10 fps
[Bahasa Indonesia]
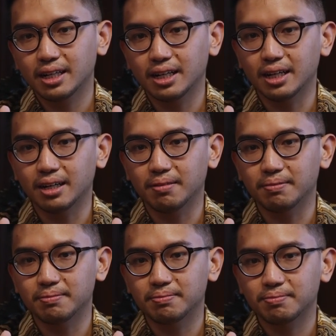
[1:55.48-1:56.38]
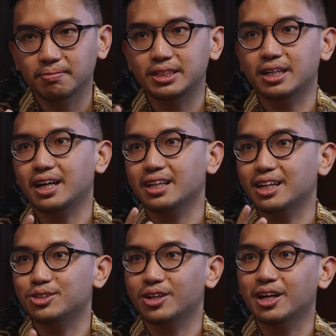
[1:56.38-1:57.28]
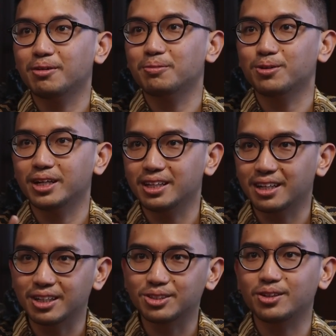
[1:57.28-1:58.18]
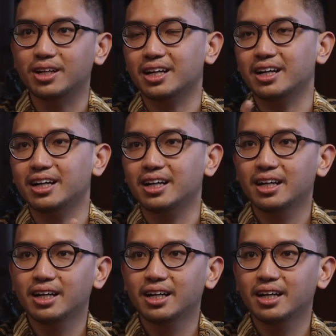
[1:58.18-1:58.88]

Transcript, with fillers: um, masyarakat nasional maupun internasional karena